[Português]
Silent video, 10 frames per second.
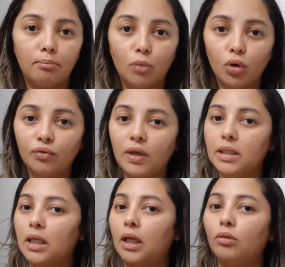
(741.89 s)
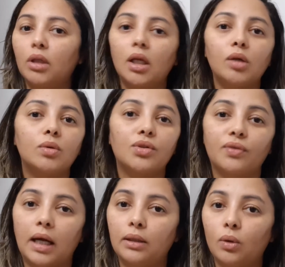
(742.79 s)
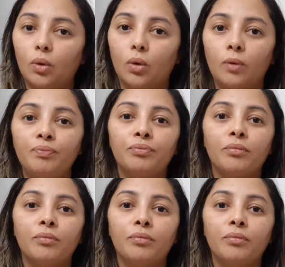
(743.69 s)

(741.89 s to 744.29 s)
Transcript: muito fazer e não tenha liquidificador,